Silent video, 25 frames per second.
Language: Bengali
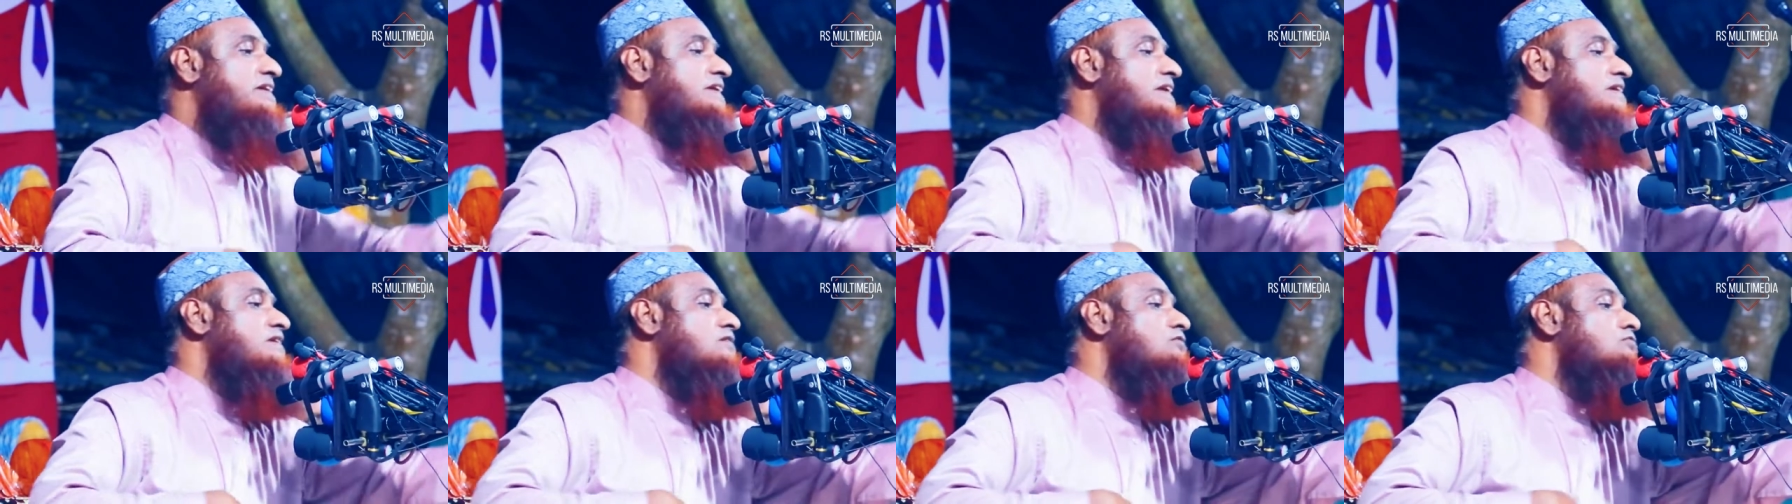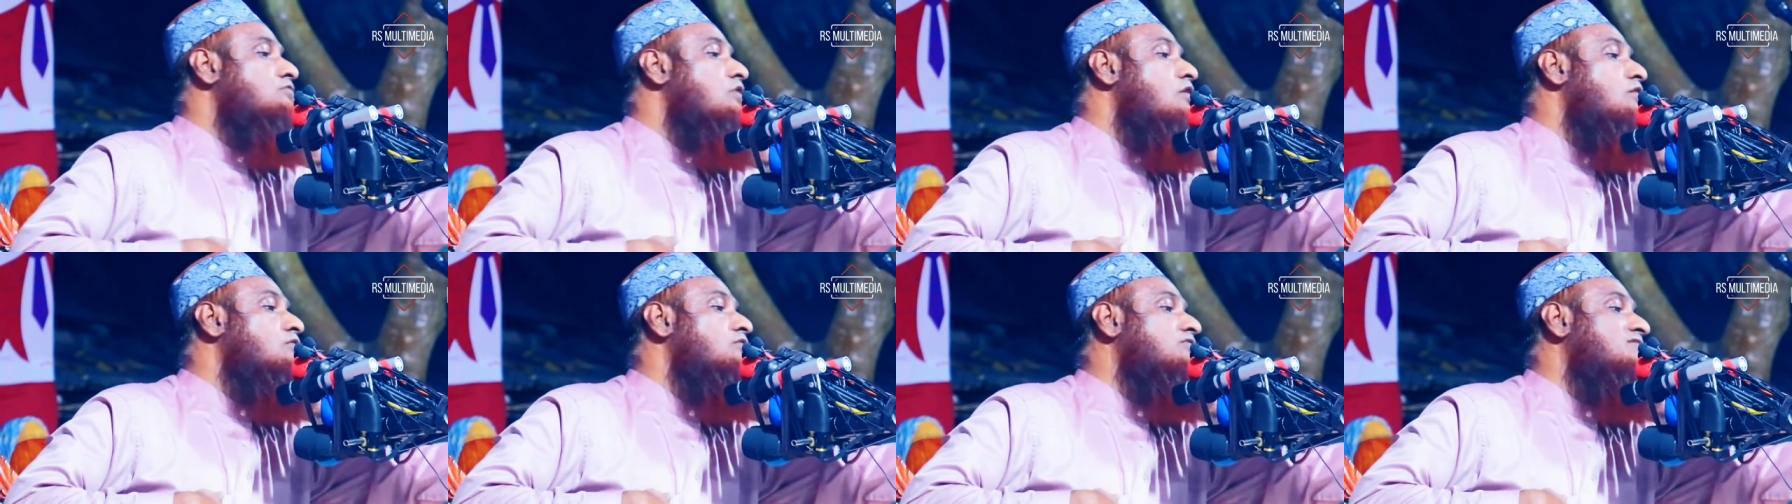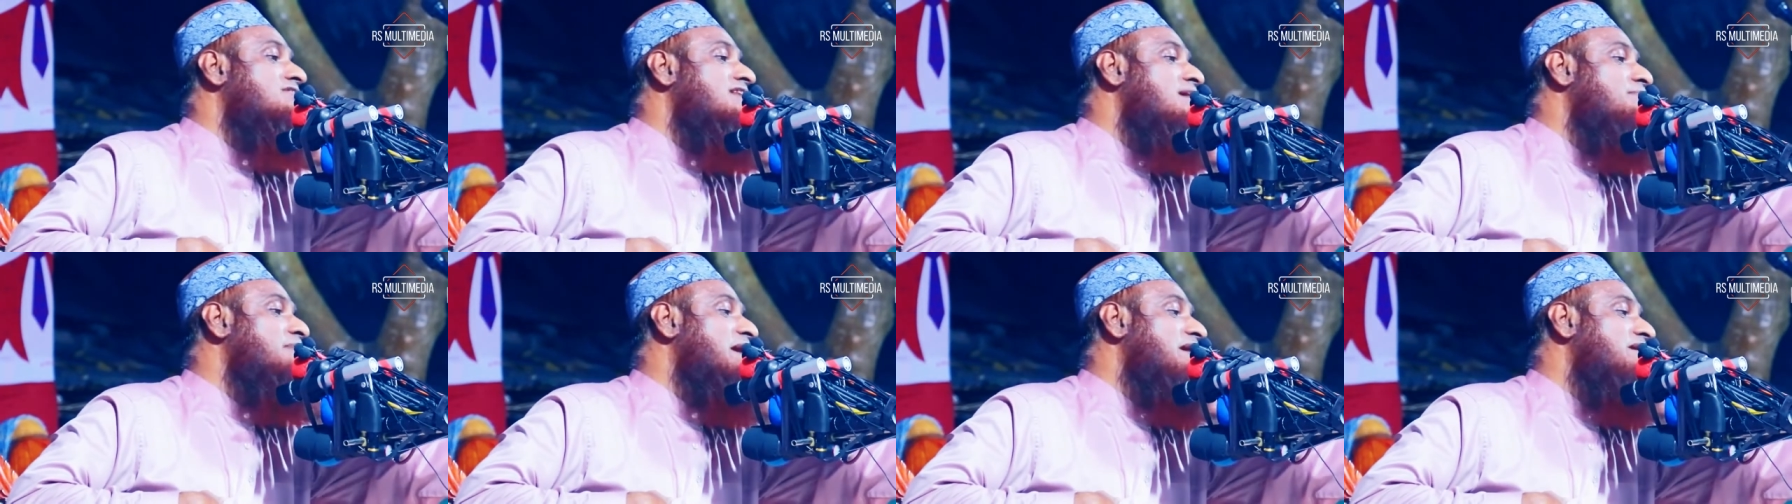এটা কি
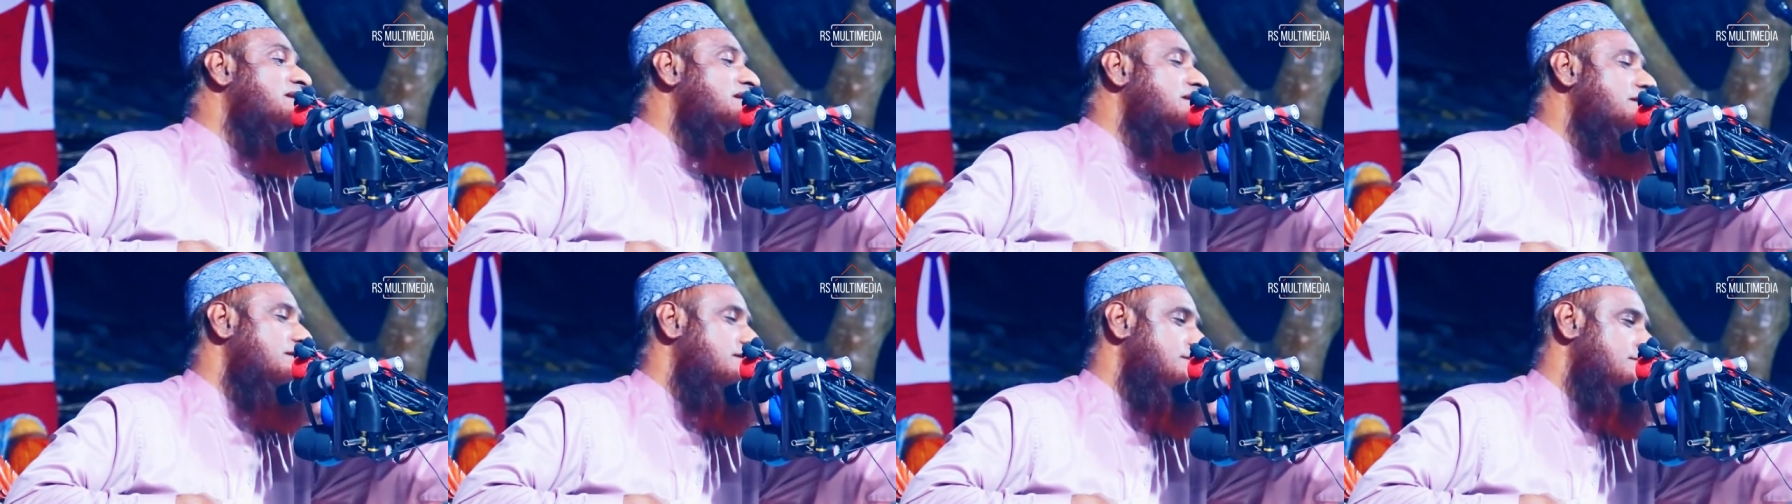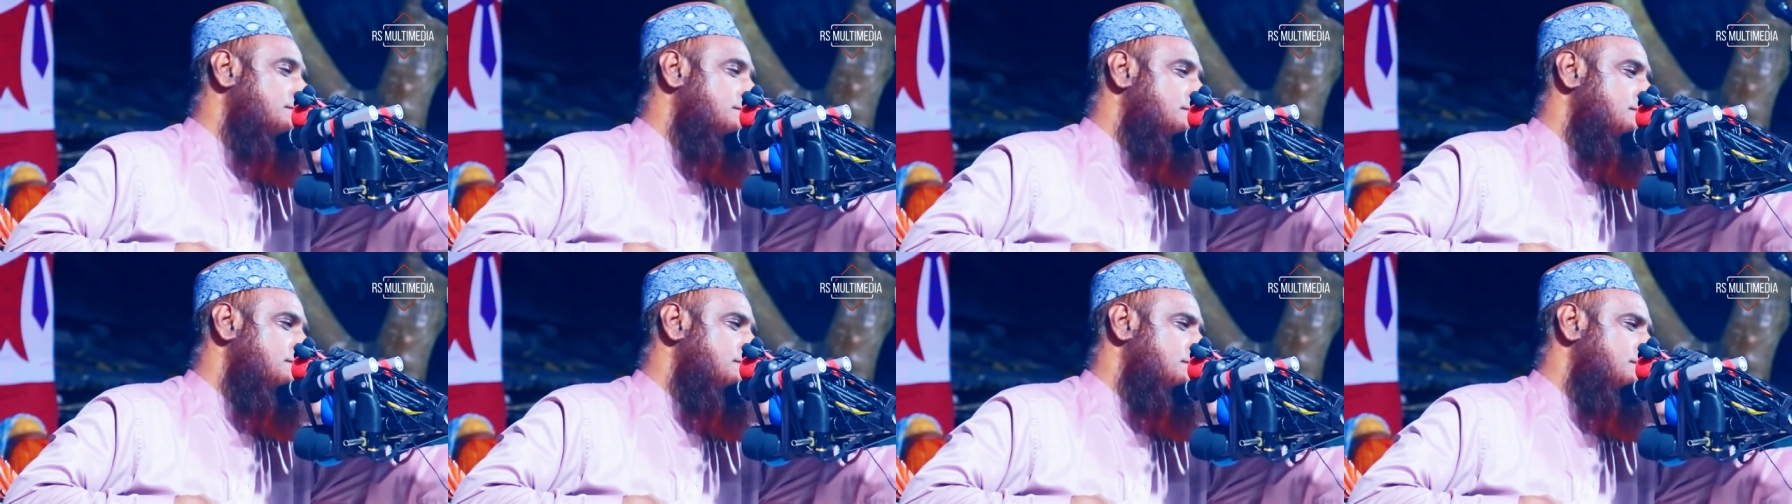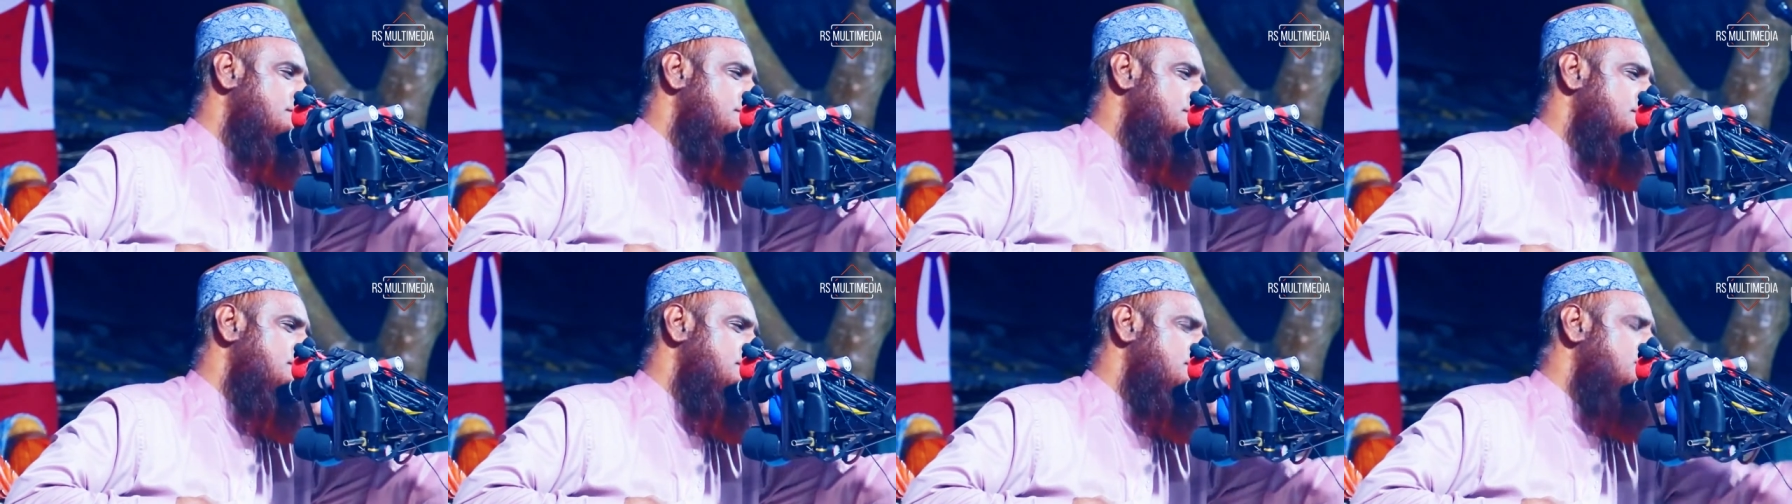লগত না বাকি
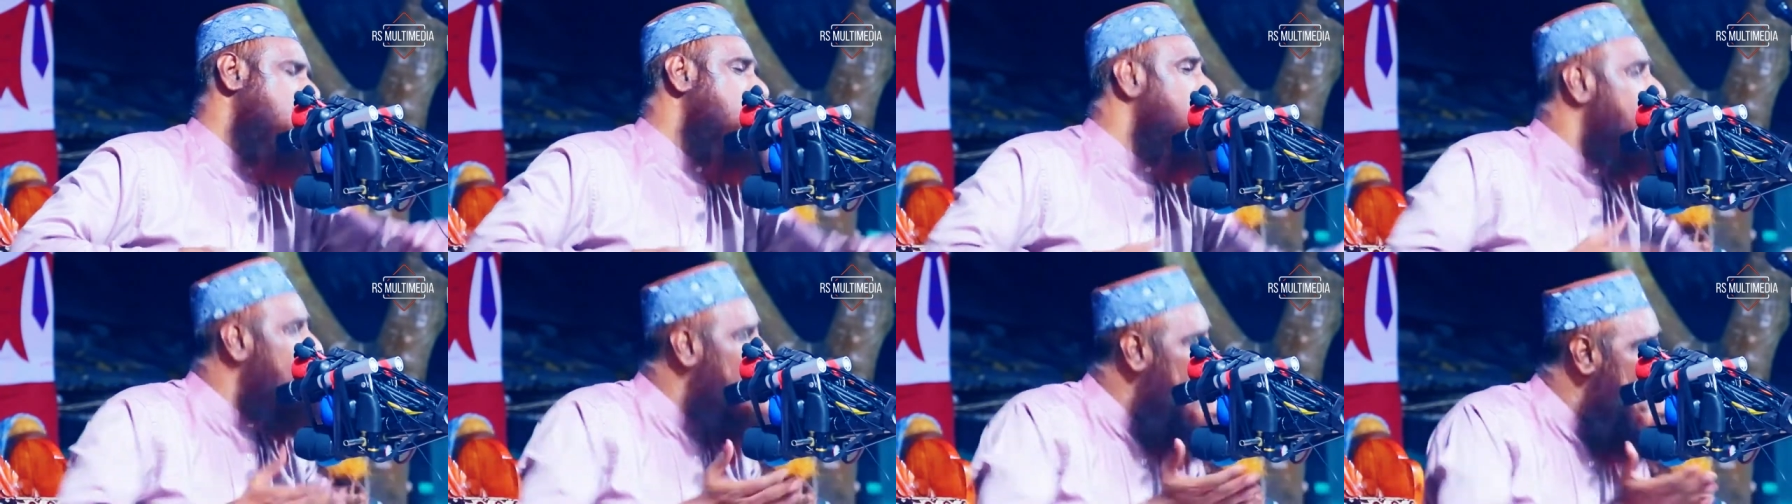তো